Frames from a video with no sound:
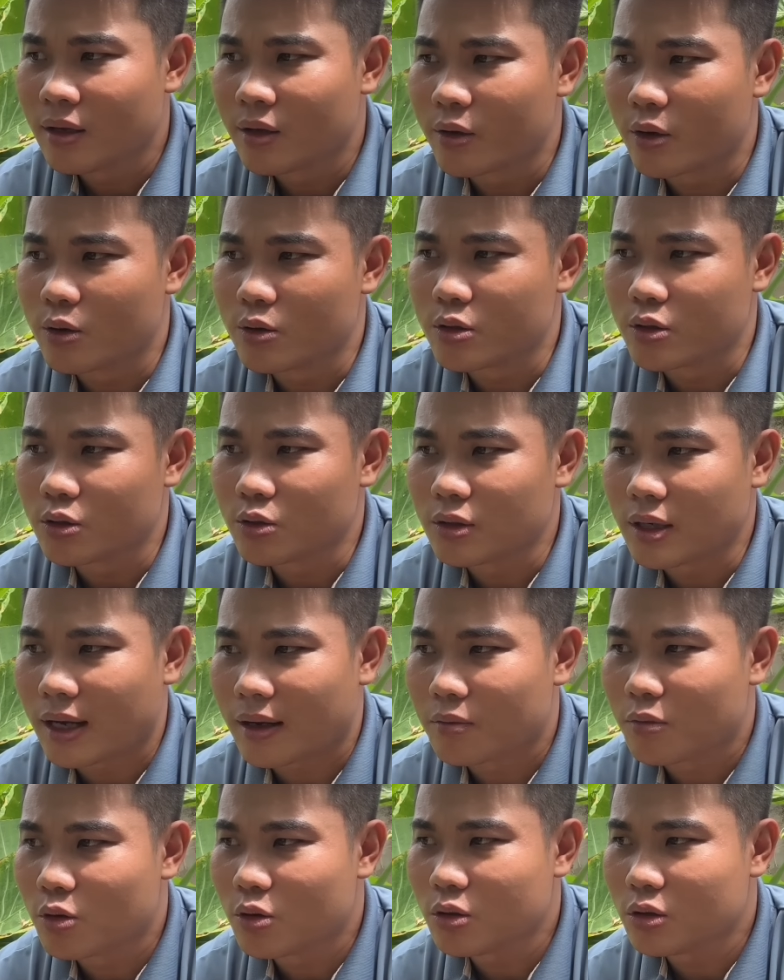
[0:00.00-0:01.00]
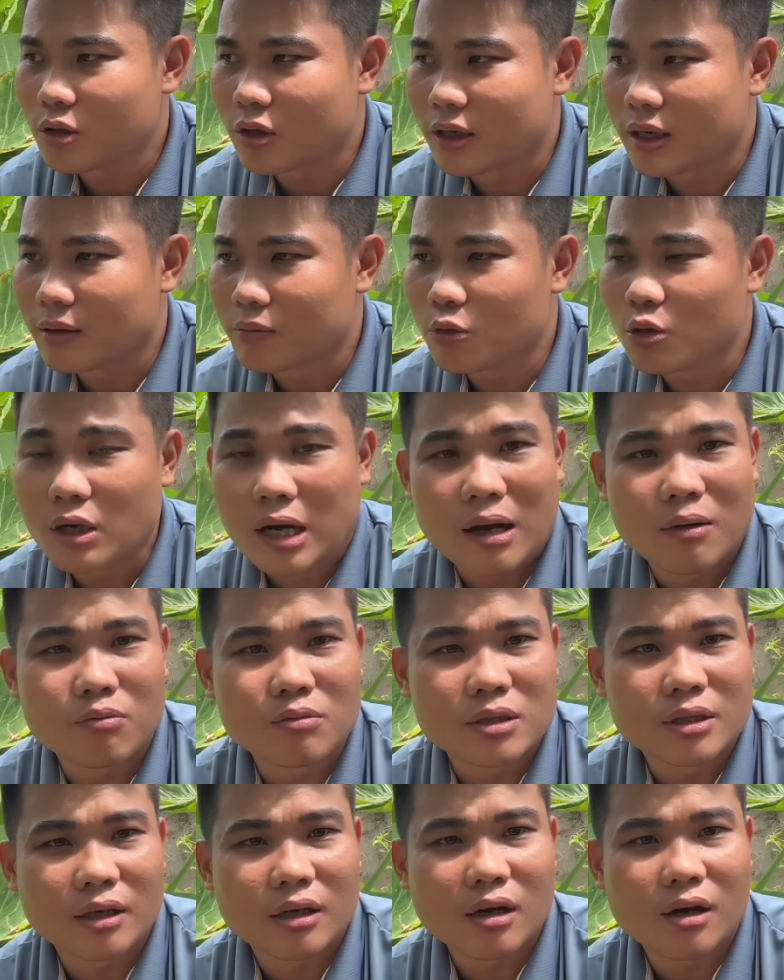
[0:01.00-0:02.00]
cô chú đã muốn gọi là muốn
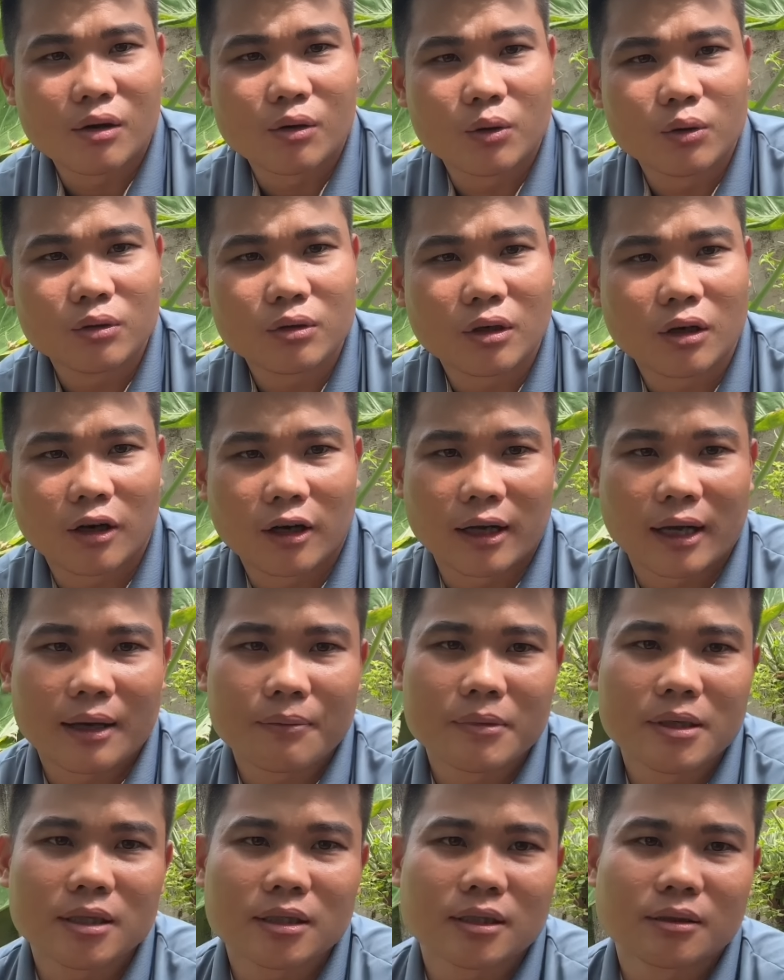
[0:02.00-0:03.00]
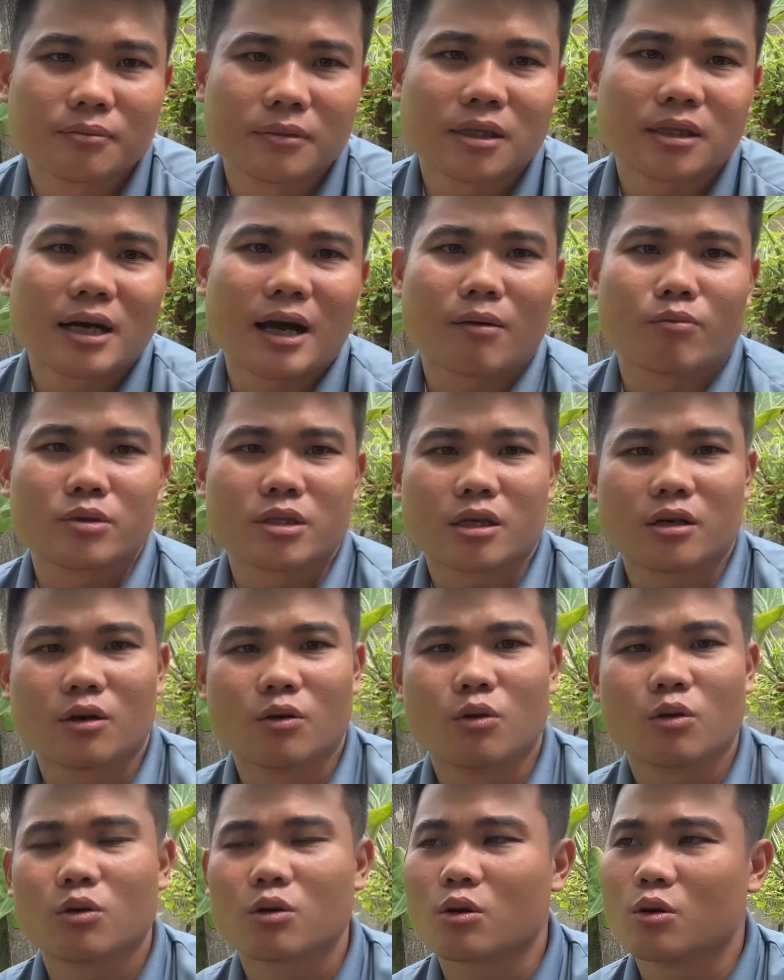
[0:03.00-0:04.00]
đồng sở hữu rồi cái bước bước đồng sở
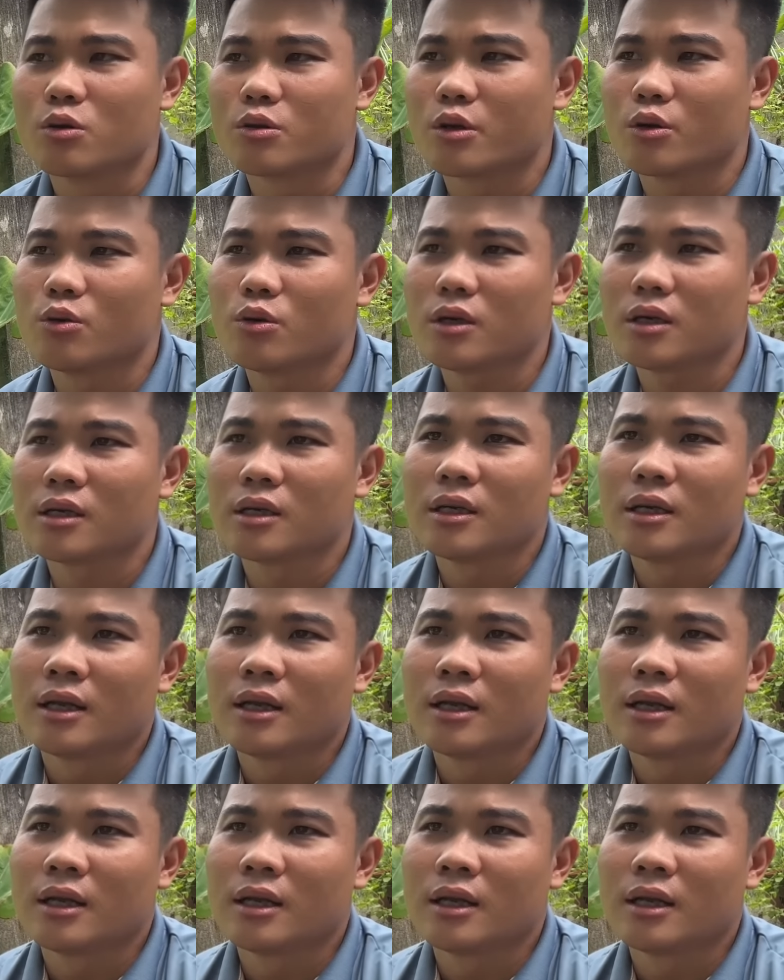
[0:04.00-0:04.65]
hữu của cô chú á,